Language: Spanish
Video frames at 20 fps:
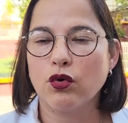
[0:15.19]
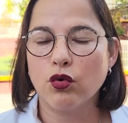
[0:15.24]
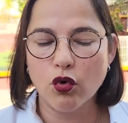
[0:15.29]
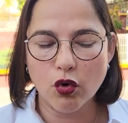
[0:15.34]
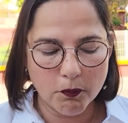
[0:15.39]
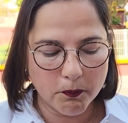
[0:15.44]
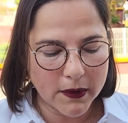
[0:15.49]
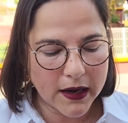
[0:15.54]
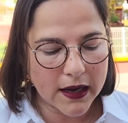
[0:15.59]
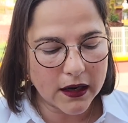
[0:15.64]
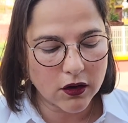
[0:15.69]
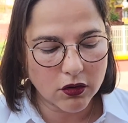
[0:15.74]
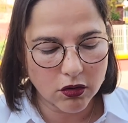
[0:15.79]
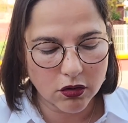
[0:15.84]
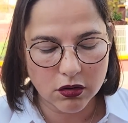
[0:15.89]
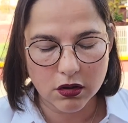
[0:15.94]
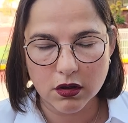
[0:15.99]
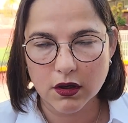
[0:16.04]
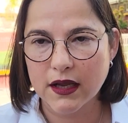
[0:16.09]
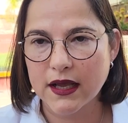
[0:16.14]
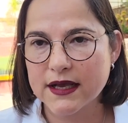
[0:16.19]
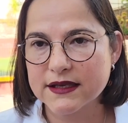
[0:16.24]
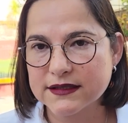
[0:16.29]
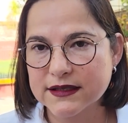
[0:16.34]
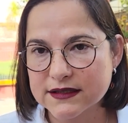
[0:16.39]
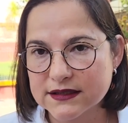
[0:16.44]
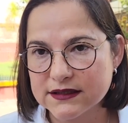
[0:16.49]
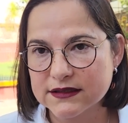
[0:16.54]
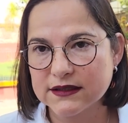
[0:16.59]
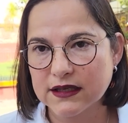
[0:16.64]
cumpla con
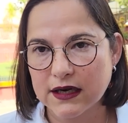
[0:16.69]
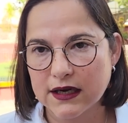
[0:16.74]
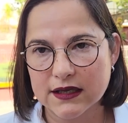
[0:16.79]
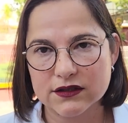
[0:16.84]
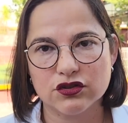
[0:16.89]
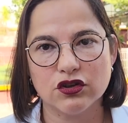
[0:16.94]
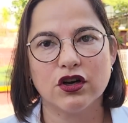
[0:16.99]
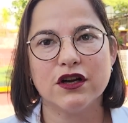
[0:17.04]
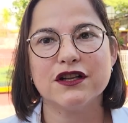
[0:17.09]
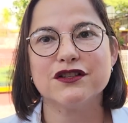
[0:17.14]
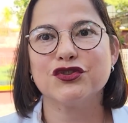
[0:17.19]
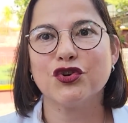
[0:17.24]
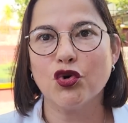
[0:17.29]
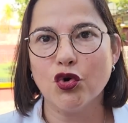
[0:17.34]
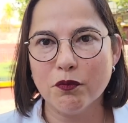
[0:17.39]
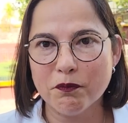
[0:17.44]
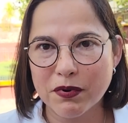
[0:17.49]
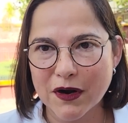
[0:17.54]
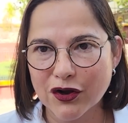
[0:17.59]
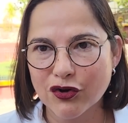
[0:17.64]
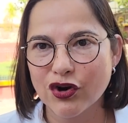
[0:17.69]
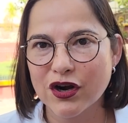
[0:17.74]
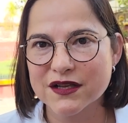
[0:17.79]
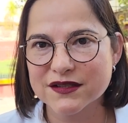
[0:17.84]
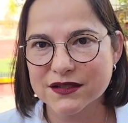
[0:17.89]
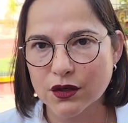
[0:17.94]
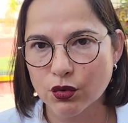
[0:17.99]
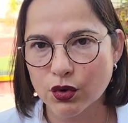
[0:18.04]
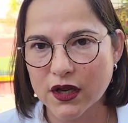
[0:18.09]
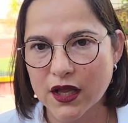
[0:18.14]
esas instalaciones, cumplan con
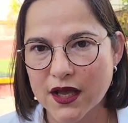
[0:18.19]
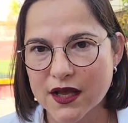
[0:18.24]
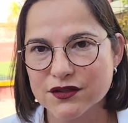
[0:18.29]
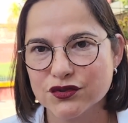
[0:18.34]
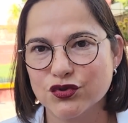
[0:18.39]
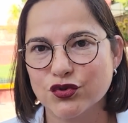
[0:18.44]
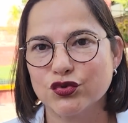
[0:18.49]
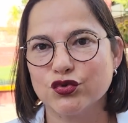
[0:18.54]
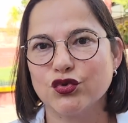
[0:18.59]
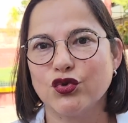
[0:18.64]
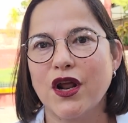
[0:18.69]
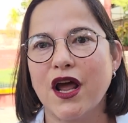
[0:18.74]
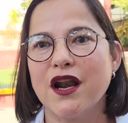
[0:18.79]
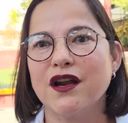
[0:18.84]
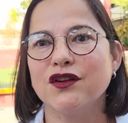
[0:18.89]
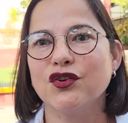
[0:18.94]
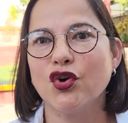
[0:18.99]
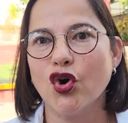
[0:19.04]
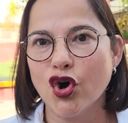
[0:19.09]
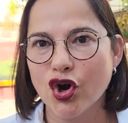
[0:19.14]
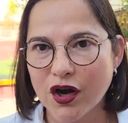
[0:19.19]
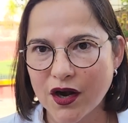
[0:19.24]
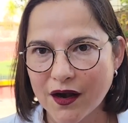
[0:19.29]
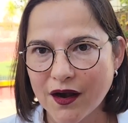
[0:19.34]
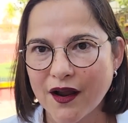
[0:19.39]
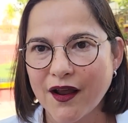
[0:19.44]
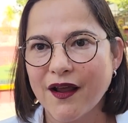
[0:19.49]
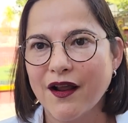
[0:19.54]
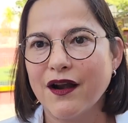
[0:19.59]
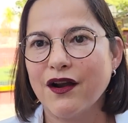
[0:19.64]
la seguridad estructural,
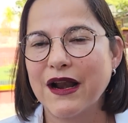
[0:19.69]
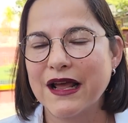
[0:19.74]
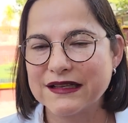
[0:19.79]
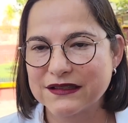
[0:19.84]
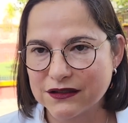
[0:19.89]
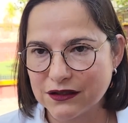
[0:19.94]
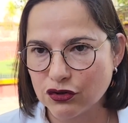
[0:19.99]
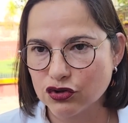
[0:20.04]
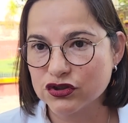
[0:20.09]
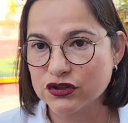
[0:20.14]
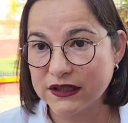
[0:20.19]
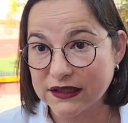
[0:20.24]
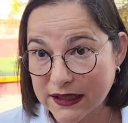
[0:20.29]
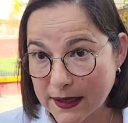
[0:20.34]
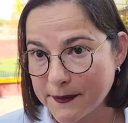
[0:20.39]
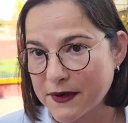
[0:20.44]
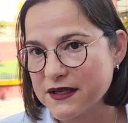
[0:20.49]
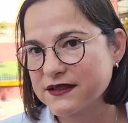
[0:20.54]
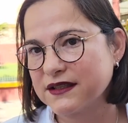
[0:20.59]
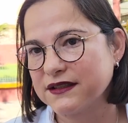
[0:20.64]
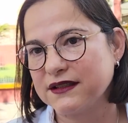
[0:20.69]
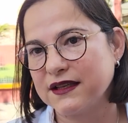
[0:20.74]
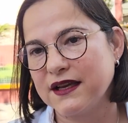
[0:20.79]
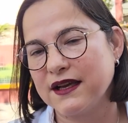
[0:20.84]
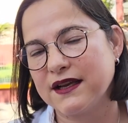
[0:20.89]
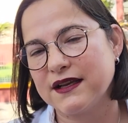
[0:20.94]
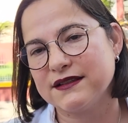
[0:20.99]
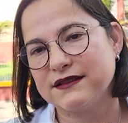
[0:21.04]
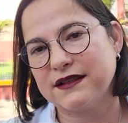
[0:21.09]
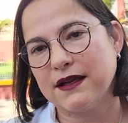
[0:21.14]
con las, los dictámenes que
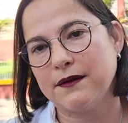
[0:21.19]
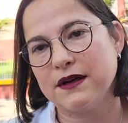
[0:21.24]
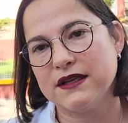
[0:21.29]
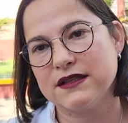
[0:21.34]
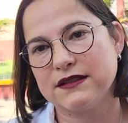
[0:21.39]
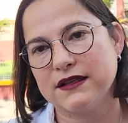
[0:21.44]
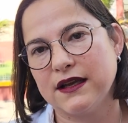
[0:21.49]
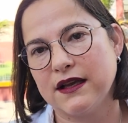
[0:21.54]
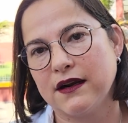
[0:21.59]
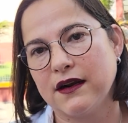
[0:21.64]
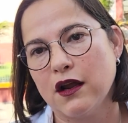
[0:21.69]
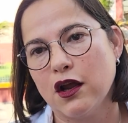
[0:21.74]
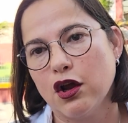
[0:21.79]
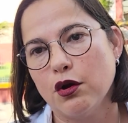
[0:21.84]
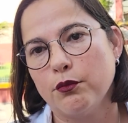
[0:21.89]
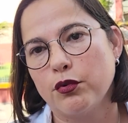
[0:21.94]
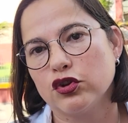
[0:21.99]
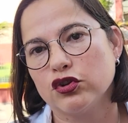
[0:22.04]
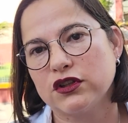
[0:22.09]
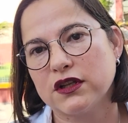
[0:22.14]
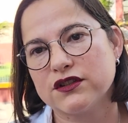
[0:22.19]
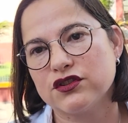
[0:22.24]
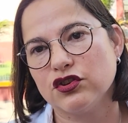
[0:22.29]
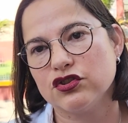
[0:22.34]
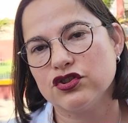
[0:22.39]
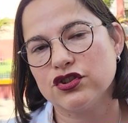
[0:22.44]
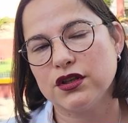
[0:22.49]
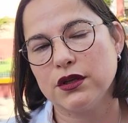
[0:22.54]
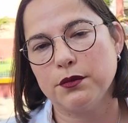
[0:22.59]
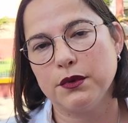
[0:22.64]
tiene que establecer
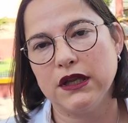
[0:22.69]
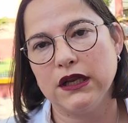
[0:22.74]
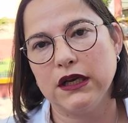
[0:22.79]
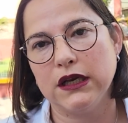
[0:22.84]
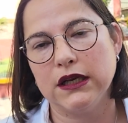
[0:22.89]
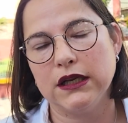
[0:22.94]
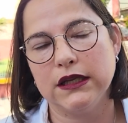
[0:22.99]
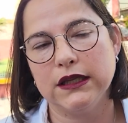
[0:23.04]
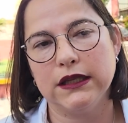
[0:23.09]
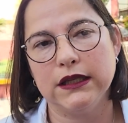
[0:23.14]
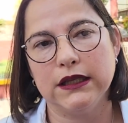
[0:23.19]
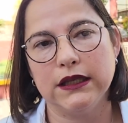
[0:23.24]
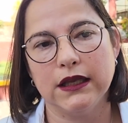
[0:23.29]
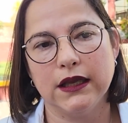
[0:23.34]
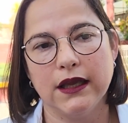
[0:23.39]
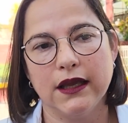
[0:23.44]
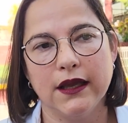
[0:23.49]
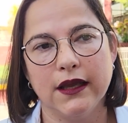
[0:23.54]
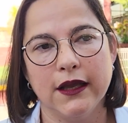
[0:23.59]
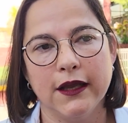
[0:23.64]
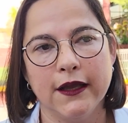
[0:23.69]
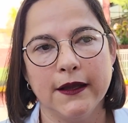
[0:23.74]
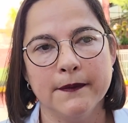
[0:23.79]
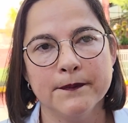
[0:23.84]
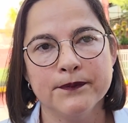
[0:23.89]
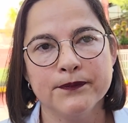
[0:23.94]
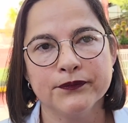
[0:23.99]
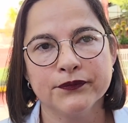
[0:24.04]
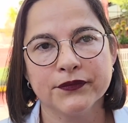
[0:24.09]
protección civil y eh,